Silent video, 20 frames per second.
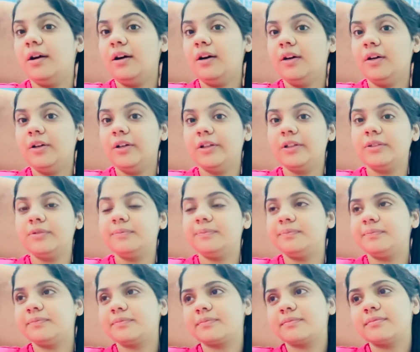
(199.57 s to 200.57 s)
और
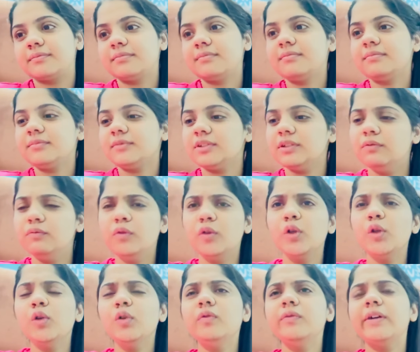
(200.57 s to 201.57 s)

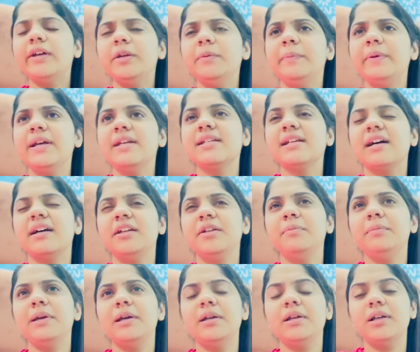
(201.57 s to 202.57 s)
वो लोग वहीं पे सारे
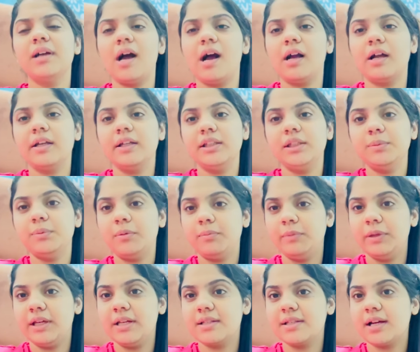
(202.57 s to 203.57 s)
मैं आ गई थी
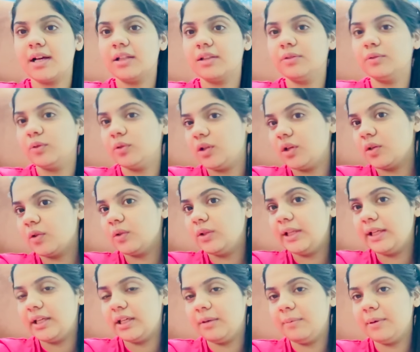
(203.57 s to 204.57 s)
मम्मी के साथ नोना को
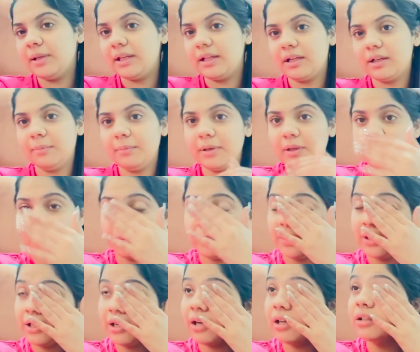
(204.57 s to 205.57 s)
लेके मैंने कहा मेरे को
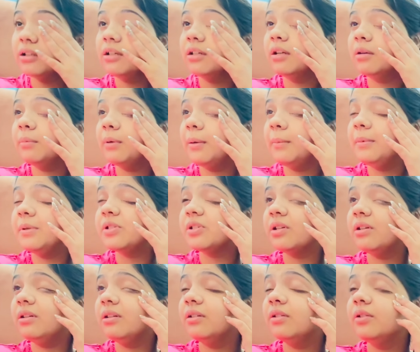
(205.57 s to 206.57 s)
भी दिखा देना मैं भी
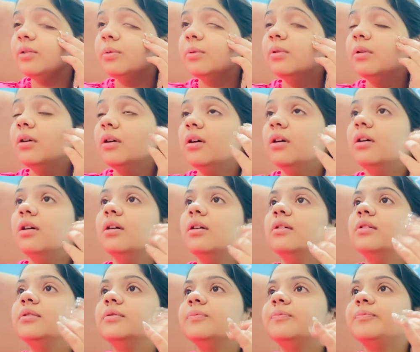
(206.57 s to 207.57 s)
चल लेती हूँ
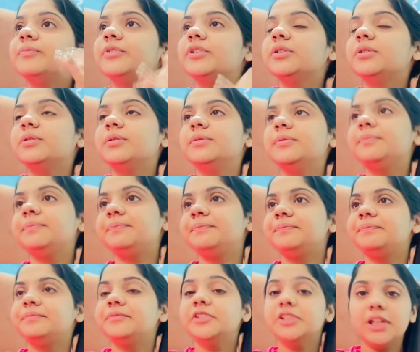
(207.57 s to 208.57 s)
तो
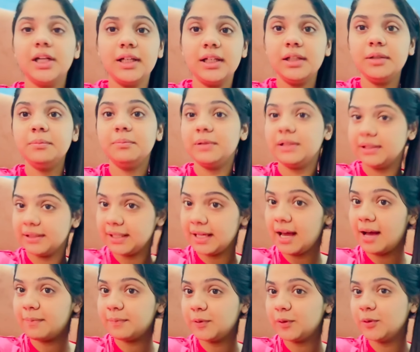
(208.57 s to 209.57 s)
चले मिलते
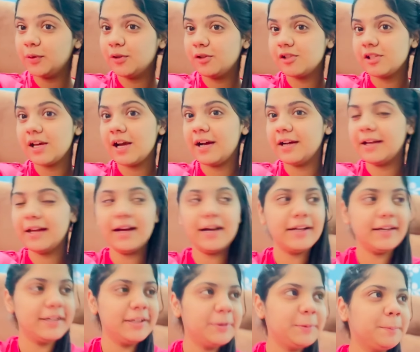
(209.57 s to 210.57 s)
हैं आप लोगों से आगे
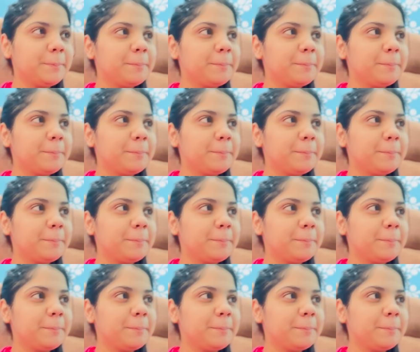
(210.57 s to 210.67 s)
आगे